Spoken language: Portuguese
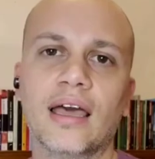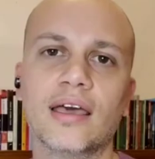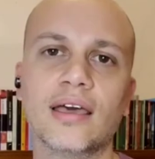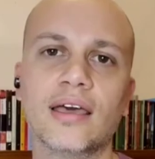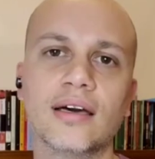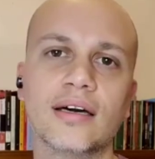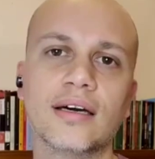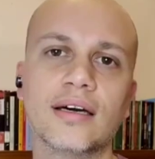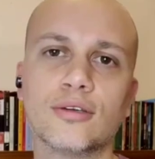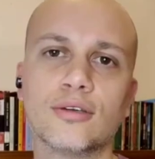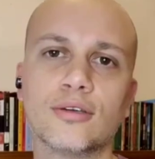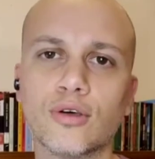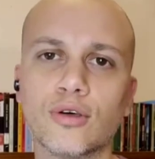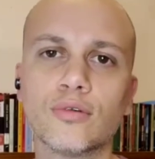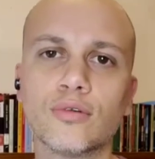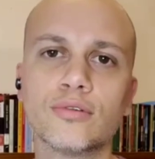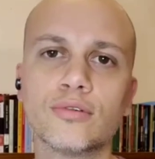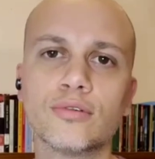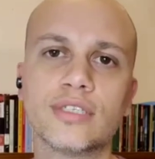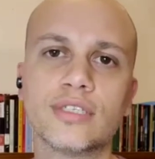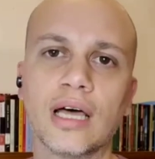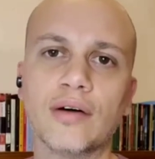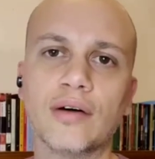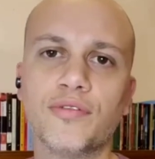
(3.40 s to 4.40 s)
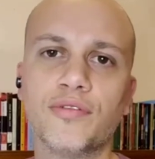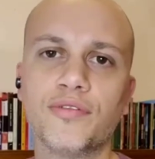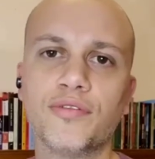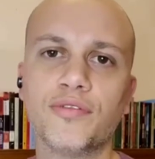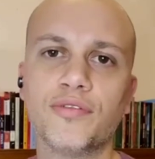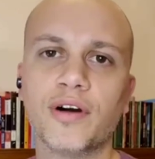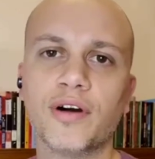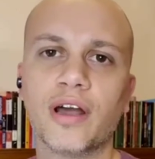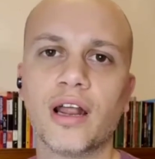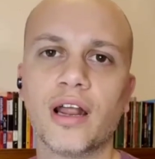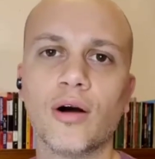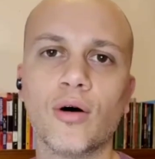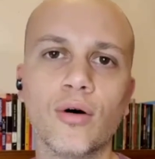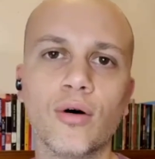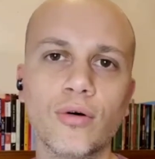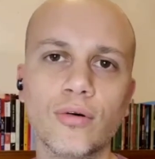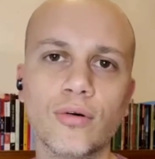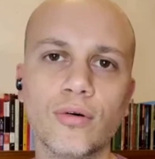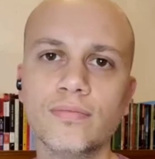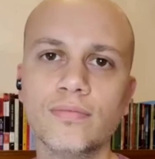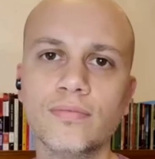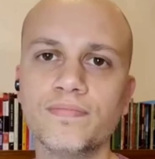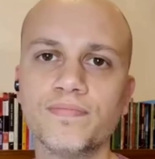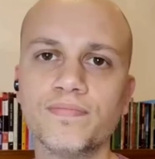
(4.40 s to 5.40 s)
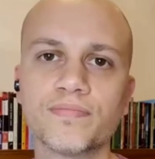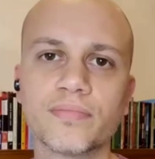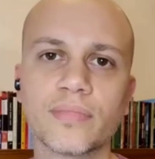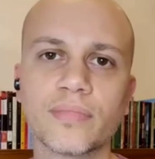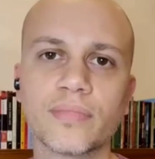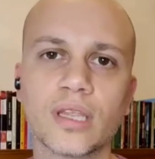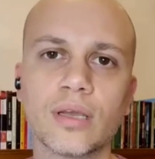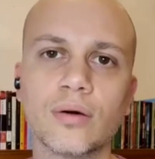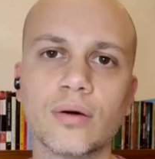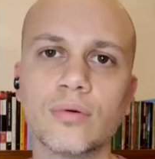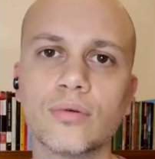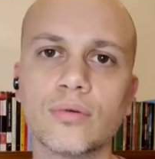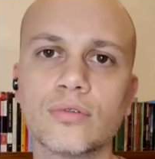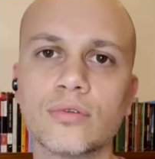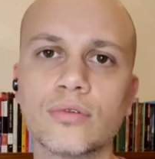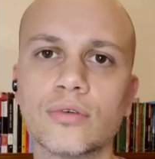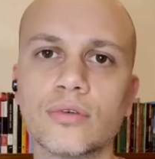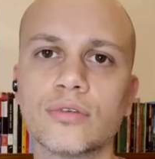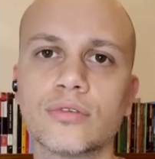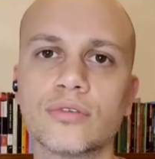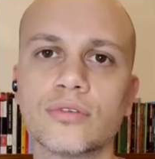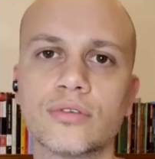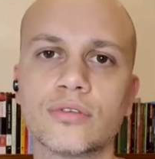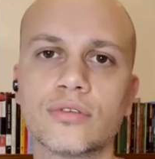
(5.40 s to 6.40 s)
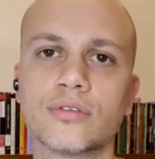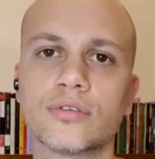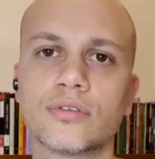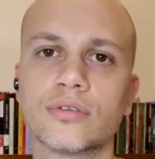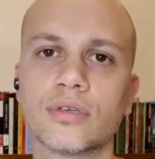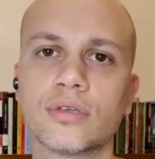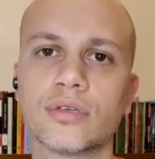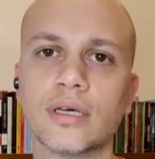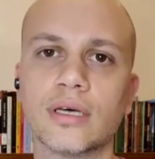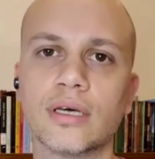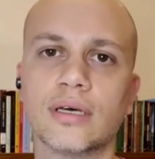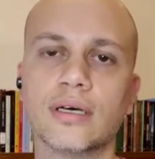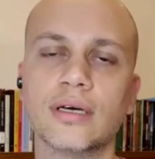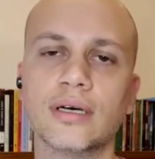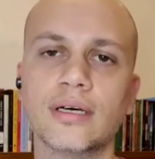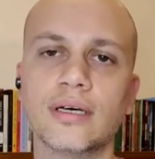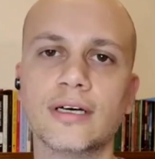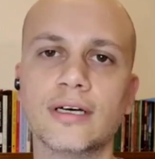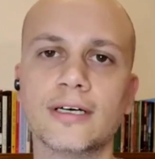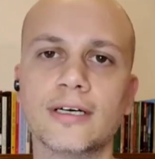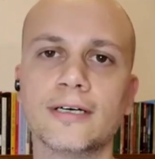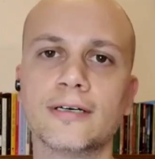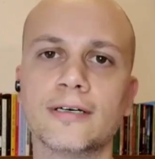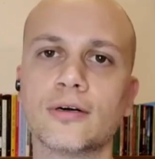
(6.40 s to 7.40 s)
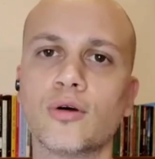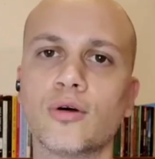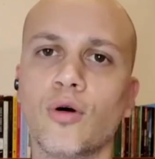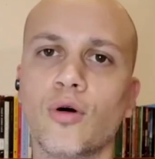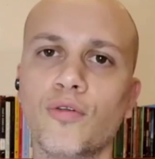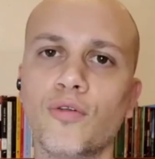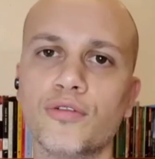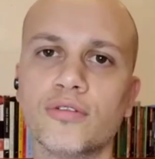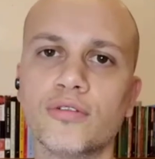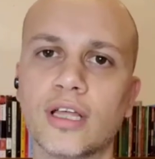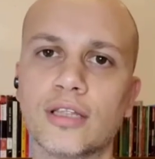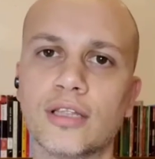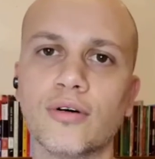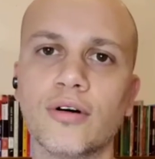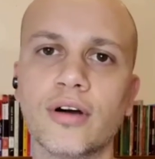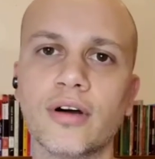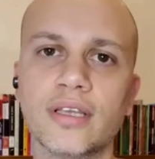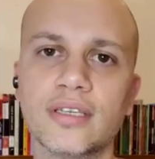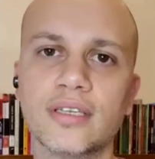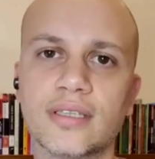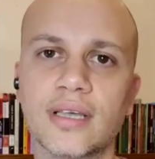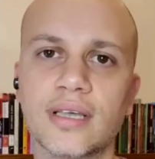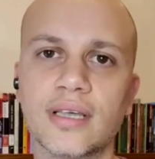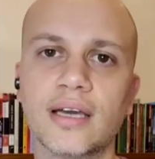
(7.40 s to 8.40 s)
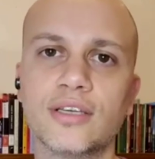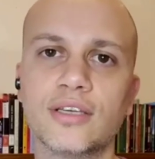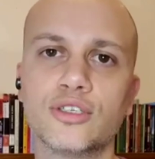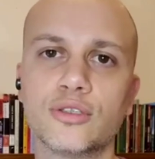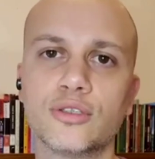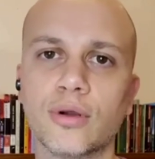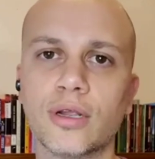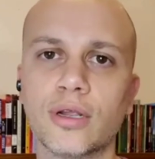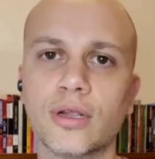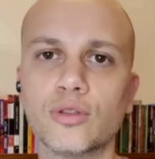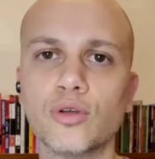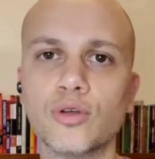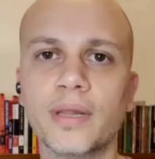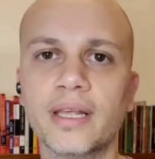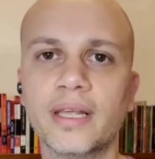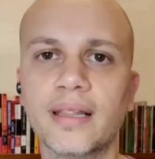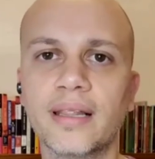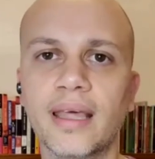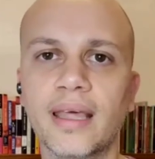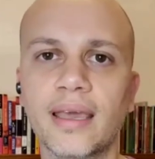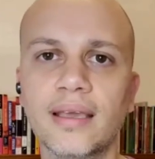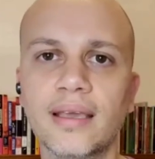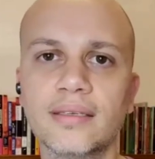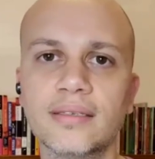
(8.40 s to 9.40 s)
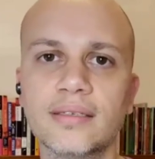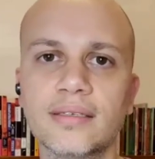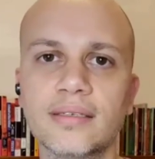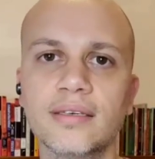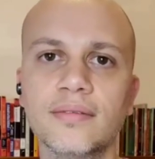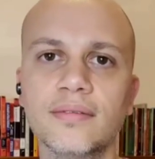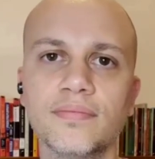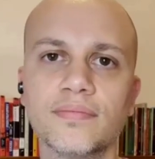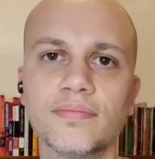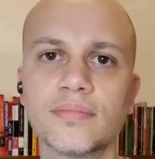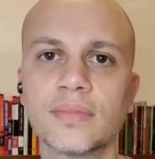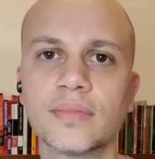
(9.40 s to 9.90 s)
É, eu sou Gustavo Faraon, um dos uh, cofundadores da editora Dublinense,